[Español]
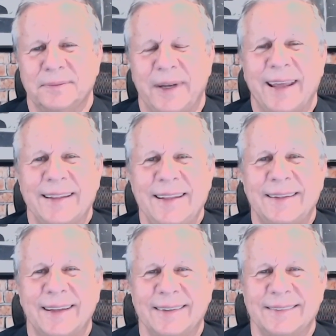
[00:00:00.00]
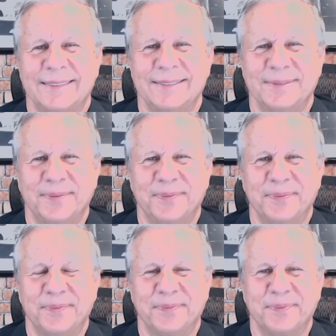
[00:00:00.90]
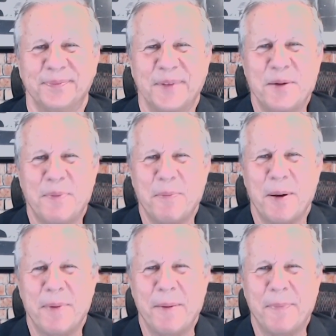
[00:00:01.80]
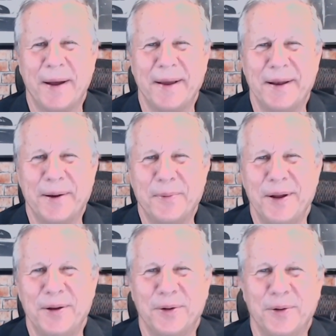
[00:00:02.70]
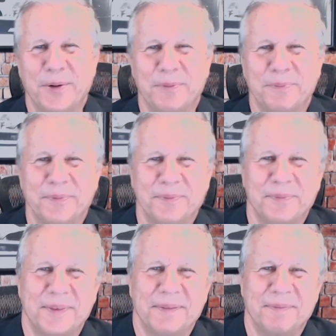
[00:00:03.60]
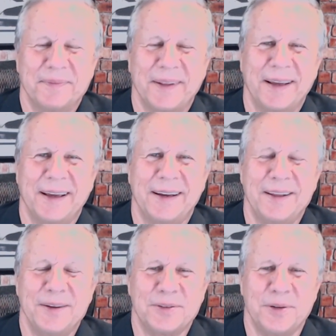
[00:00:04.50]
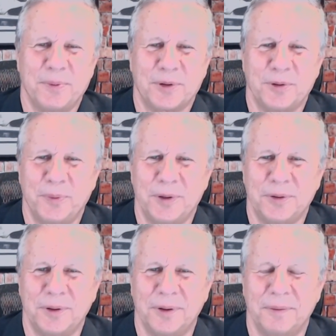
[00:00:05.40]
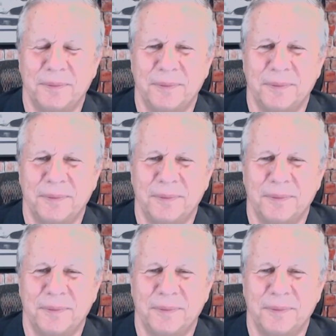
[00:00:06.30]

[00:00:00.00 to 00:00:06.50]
Marianita, el papá papa, el abuelo tan cariñoso y por supuesto